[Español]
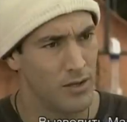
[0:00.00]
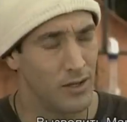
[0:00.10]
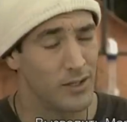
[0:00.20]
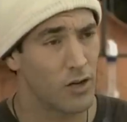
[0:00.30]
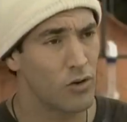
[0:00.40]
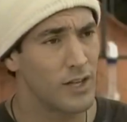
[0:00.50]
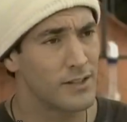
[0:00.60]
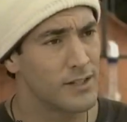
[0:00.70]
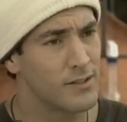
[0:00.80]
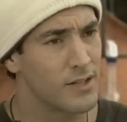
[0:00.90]
El hierro la
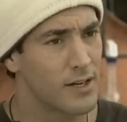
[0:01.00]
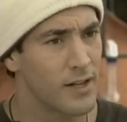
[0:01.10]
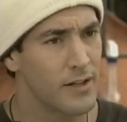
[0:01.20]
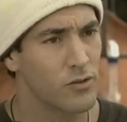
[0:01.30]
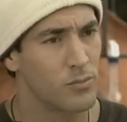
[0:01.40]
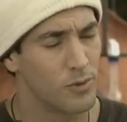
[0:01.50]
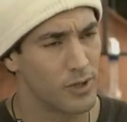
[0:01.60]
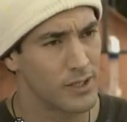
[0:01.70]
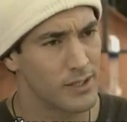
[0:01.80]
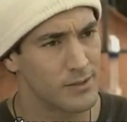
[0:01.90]
tiene encerrada
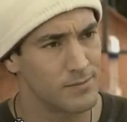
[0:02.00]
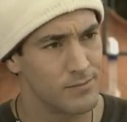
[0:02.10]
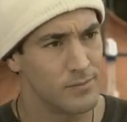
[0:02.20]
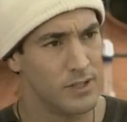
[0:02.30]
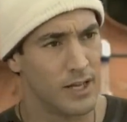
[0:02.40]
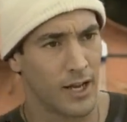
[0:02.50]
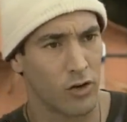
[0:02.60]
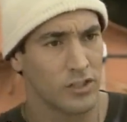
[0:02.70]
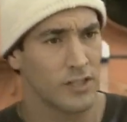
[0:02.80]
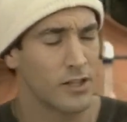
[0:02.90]
incomunicada. La
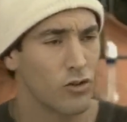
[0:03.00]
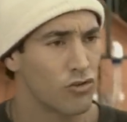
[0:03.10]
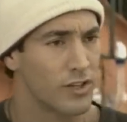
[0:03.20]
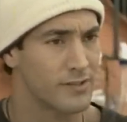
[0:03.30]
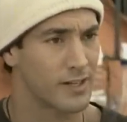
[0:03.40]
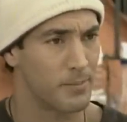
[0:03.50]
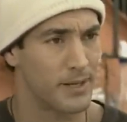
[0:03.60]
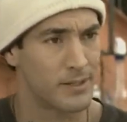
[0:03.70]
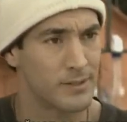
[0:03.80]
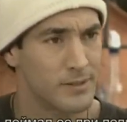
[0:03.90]
agarró tratándose de
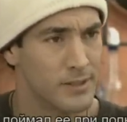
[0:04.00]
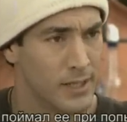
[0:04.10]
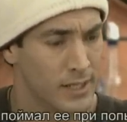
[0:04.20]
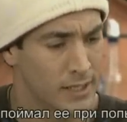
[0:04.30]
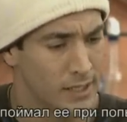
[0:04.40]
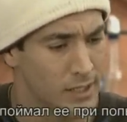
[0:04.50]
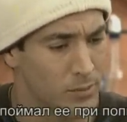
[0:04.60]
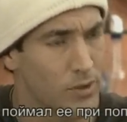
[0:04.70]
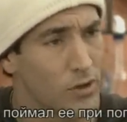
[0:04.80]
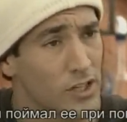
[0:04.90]
escapar.
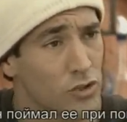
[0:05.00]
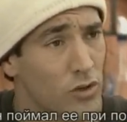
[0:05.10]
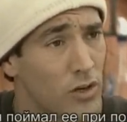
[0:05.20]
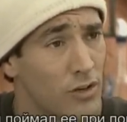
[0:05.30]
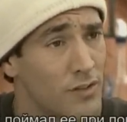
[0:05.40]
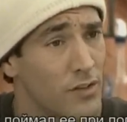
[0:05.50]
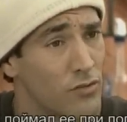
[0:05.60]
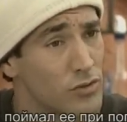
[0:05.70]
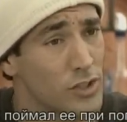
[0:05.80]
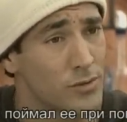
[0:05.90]
bueno, el cachorro ahora está
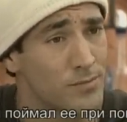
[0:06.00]
escondido.